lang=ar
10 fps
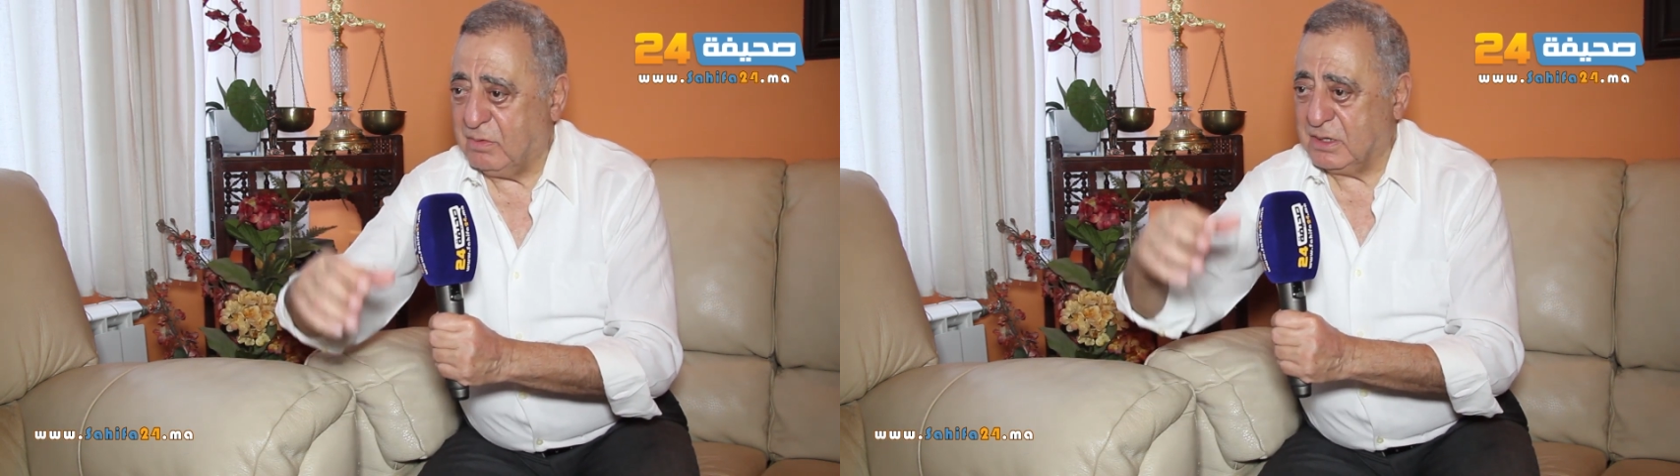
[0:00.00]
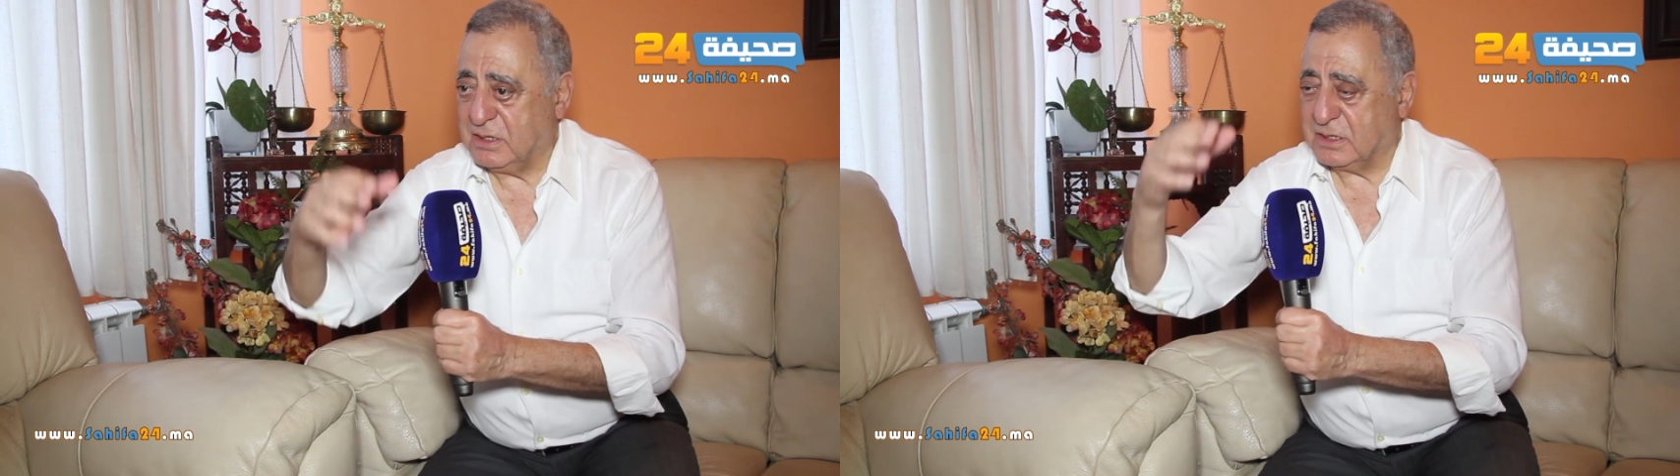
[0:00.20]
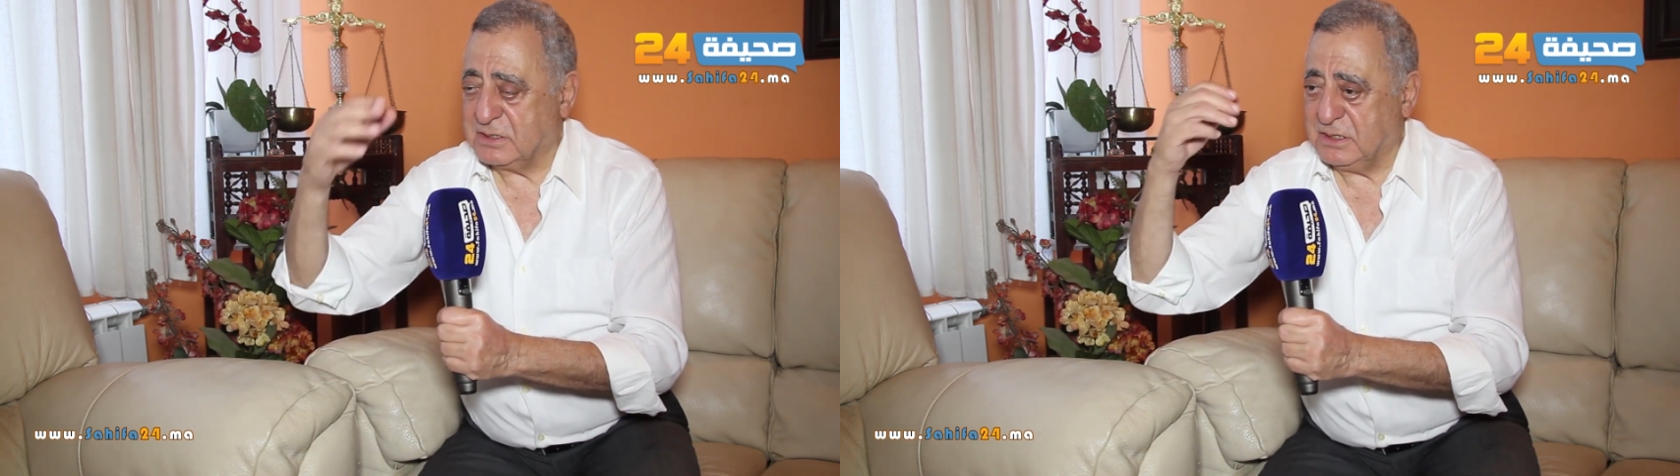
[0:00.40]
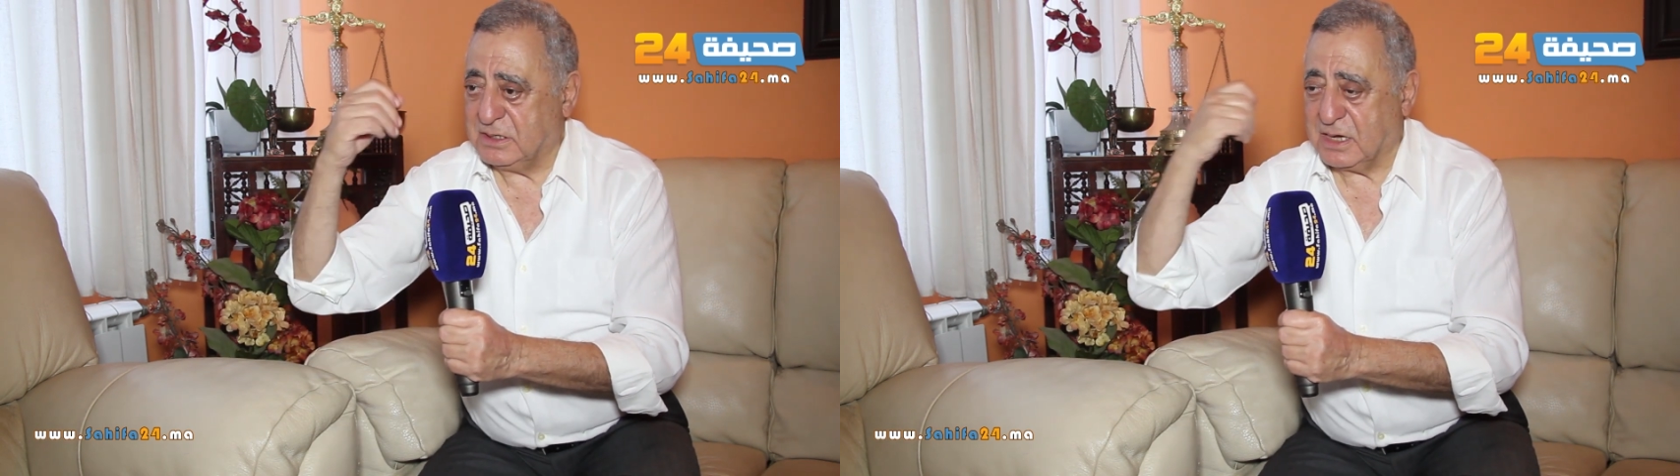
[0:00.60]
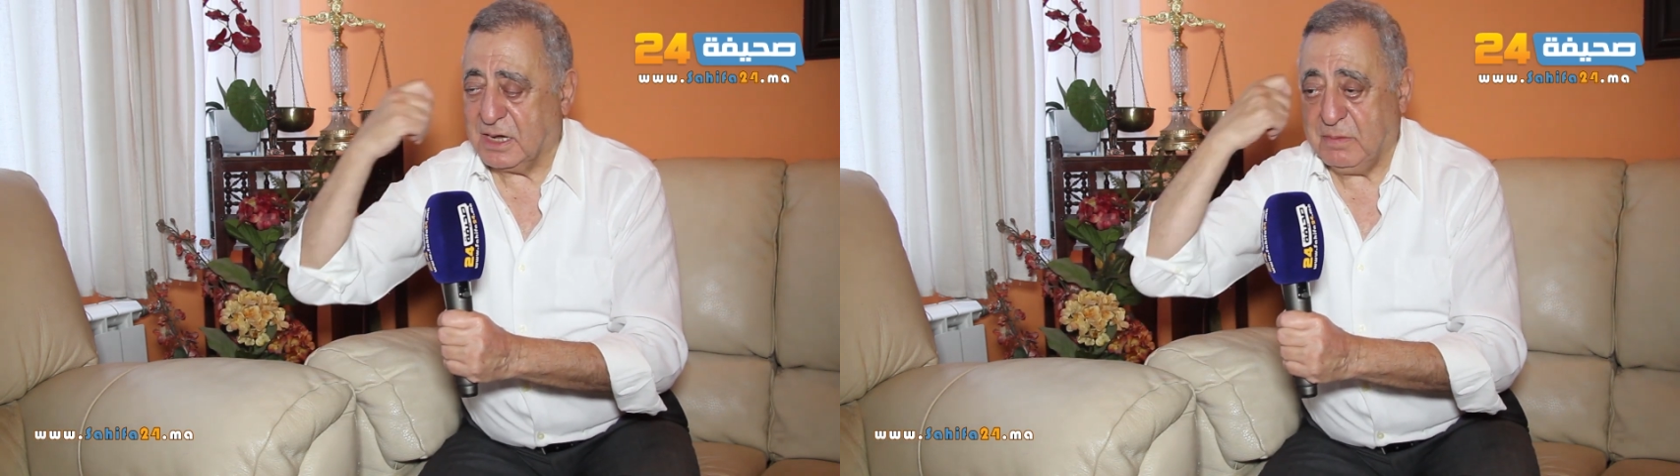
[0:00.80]
ولا ديك
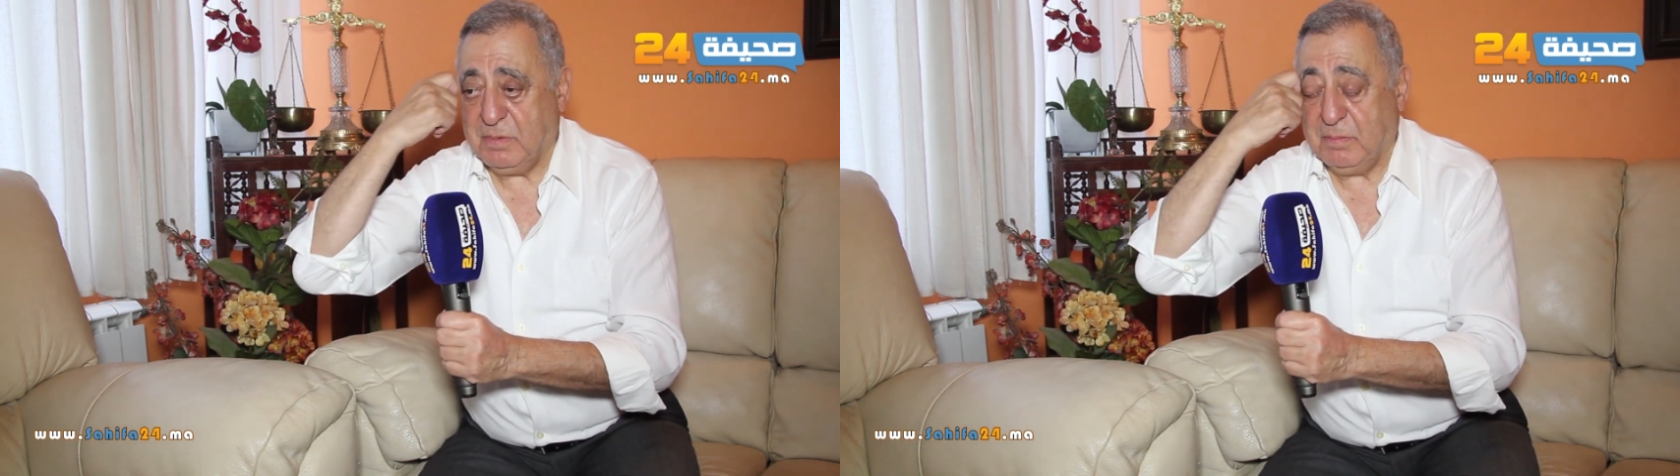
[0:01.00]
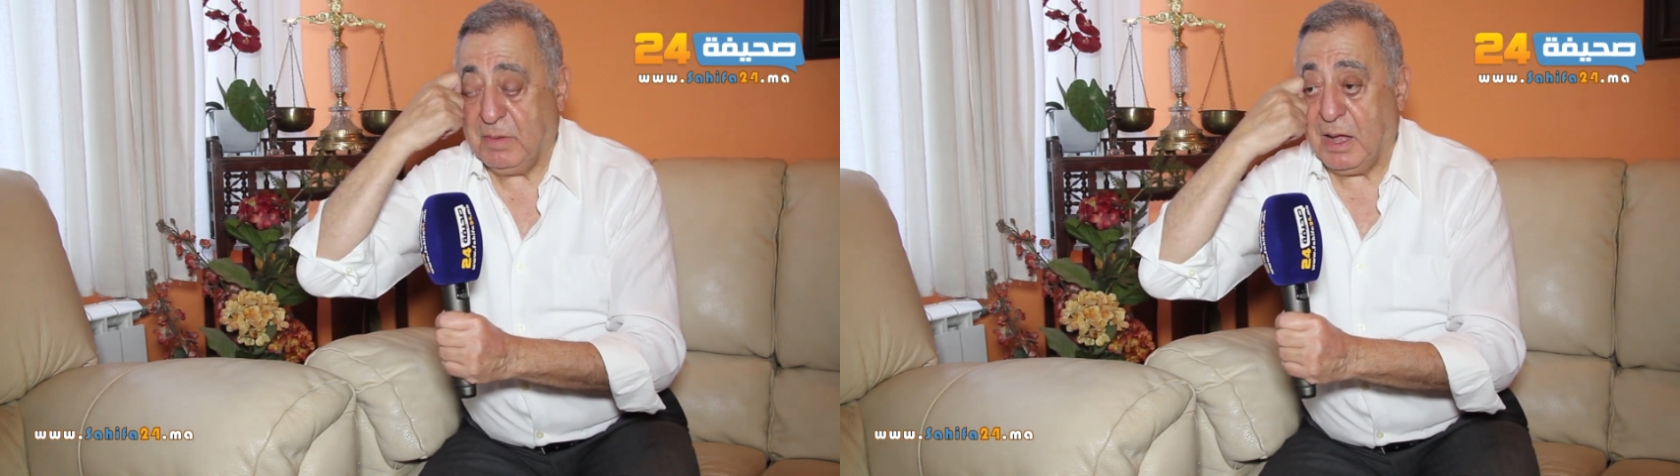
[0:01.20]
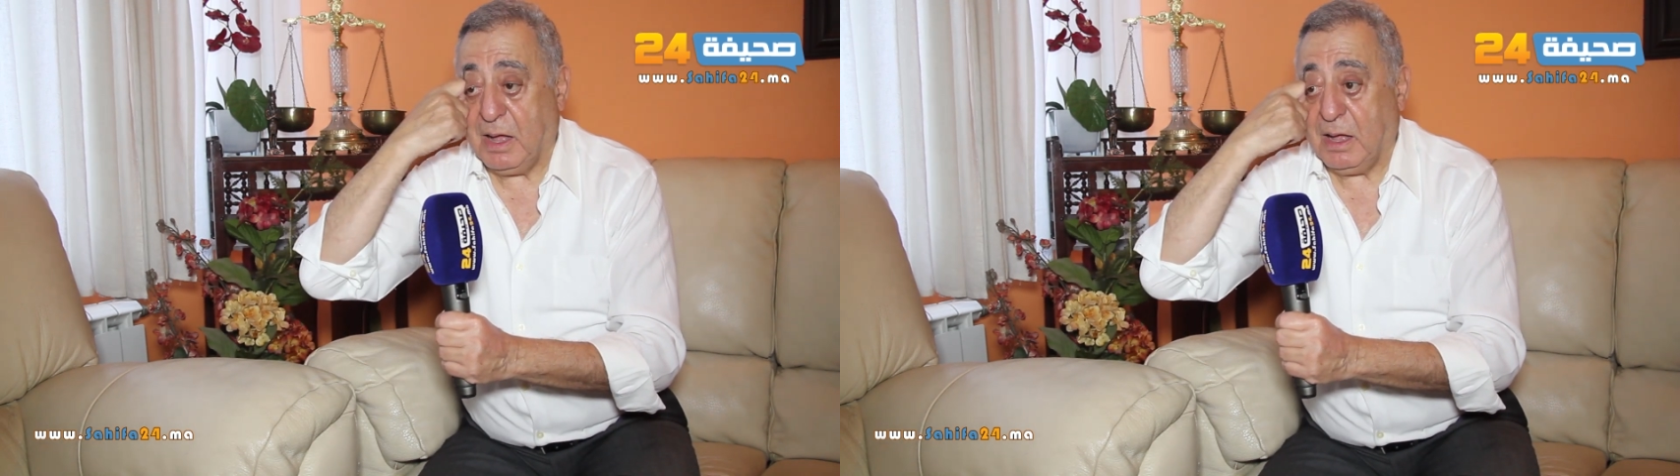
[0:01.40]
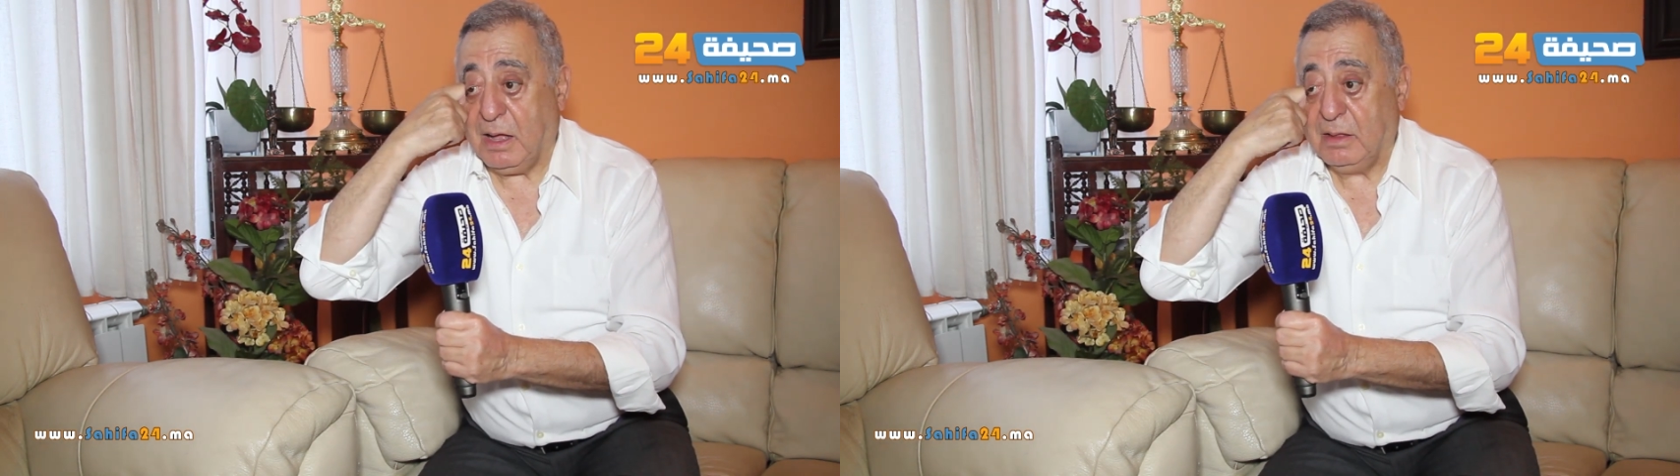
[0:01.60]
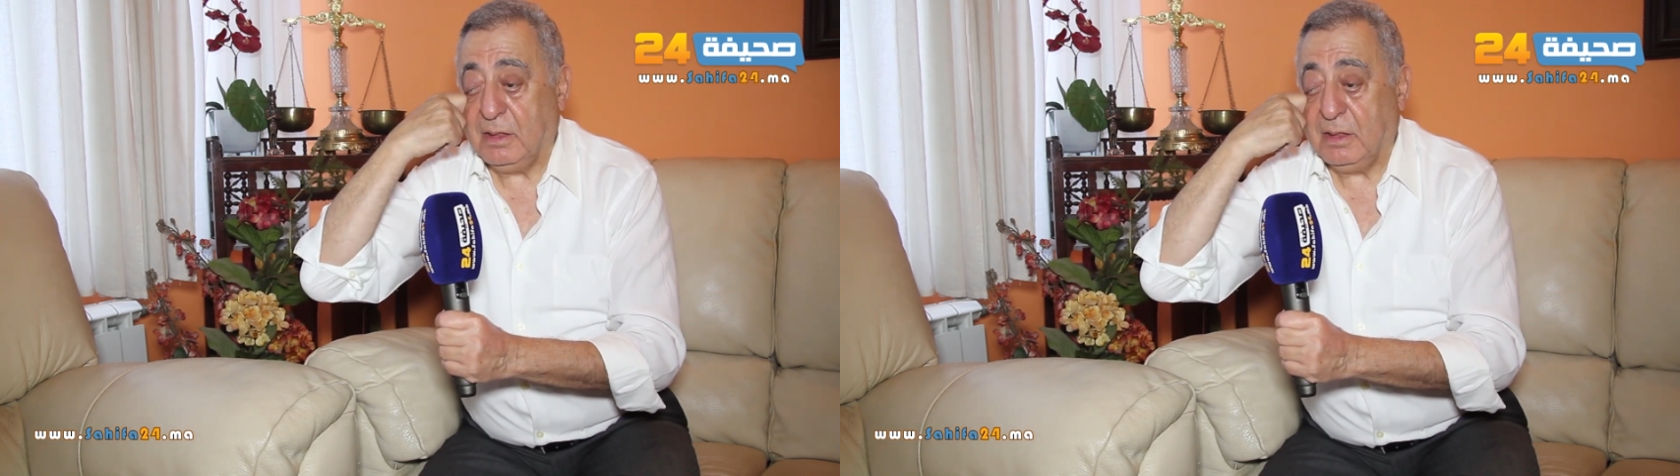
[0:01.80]
السيترنا بالماء